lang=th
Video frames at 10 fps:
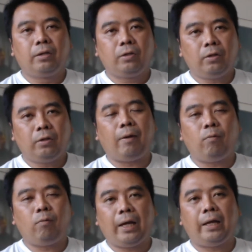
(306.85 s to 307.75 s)
ต้องถาม
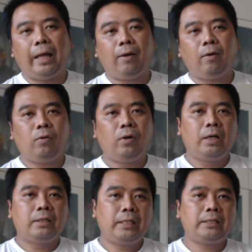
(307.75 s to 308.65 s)
ว่าแล้ว
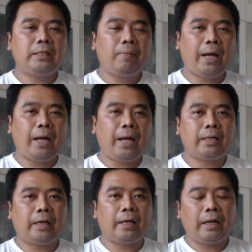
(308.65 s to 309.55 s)
Six Sigma จะ
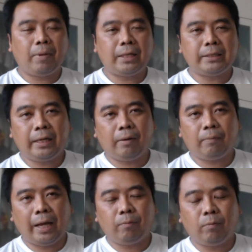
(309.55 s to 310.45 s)
นำมาใช้กับ
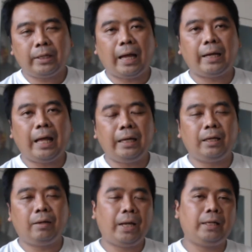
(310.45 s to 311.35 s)
งานบริการได้หรื
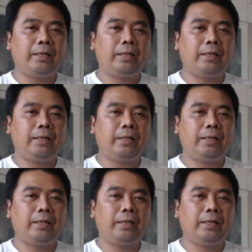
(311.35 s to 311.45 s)
อไม่